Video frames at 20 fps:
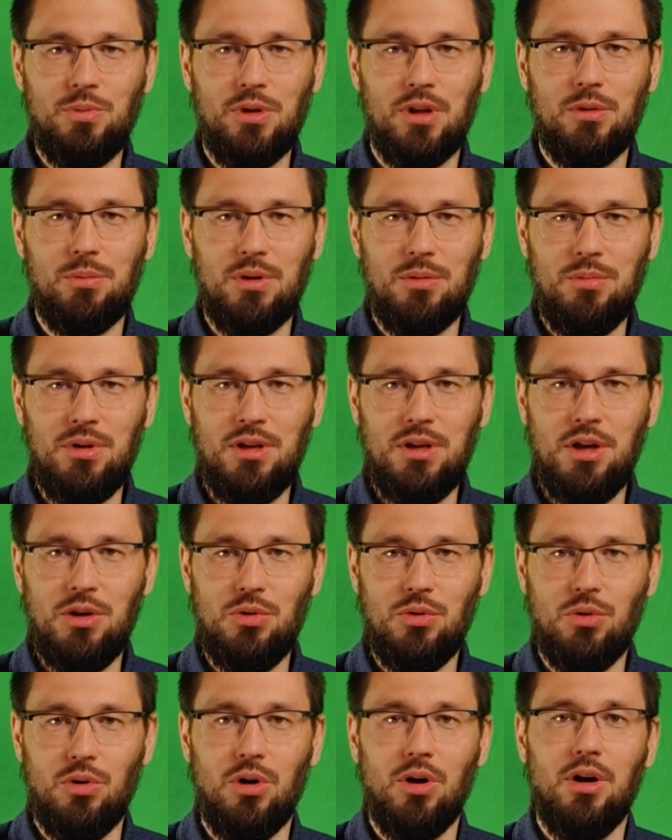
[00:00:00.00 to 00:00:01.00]
к
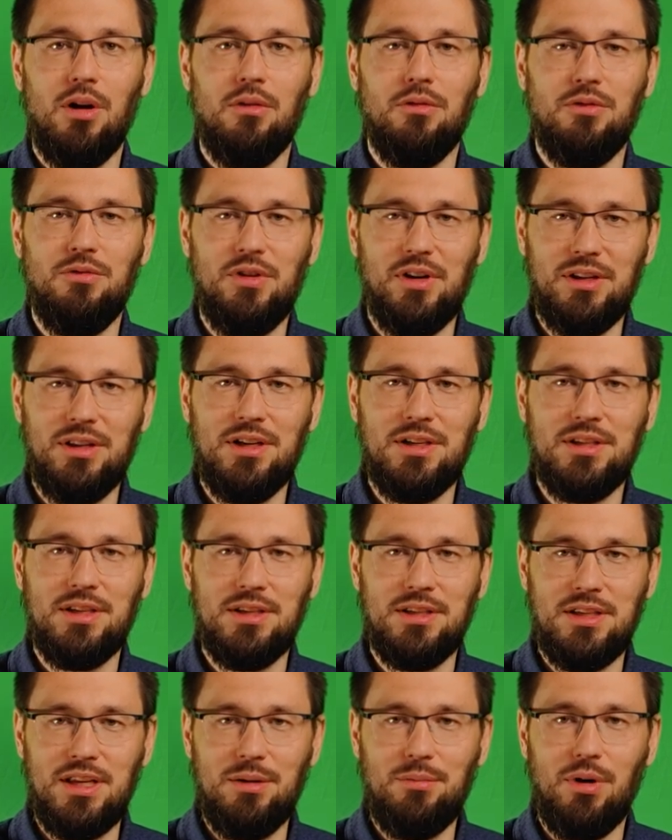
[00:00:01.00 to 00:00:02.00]
применению в дверных
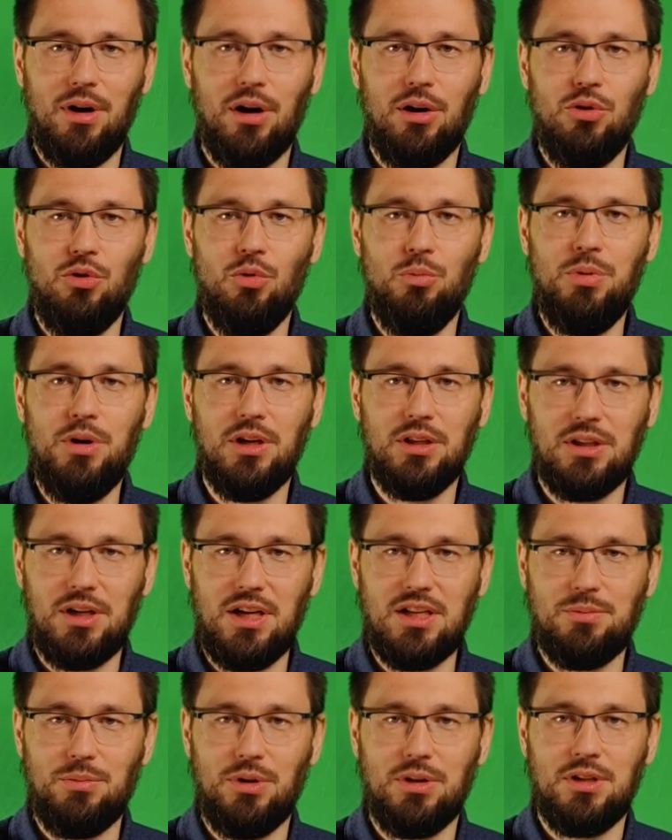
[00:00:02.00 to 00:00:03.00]
системах любых
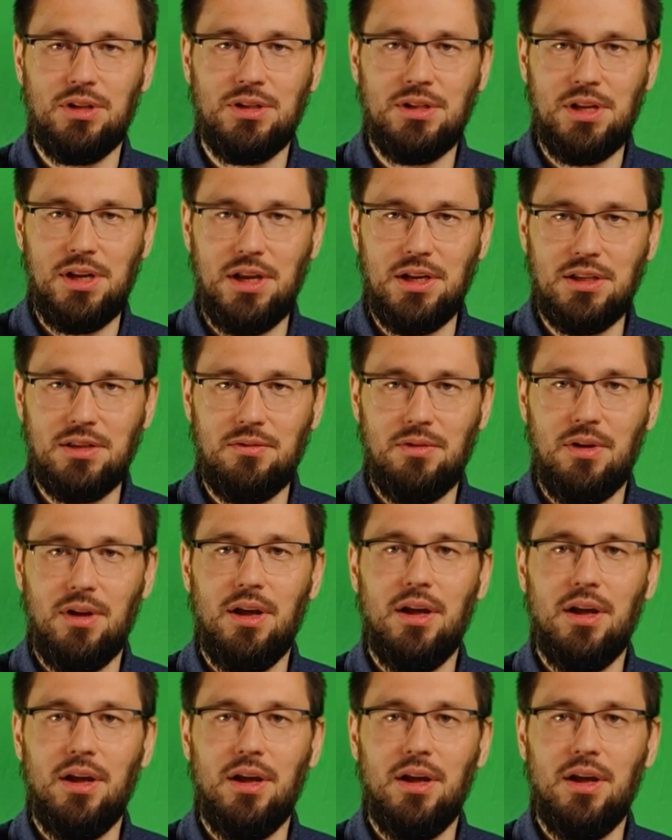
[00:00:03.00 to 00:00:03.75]
транспортных средств,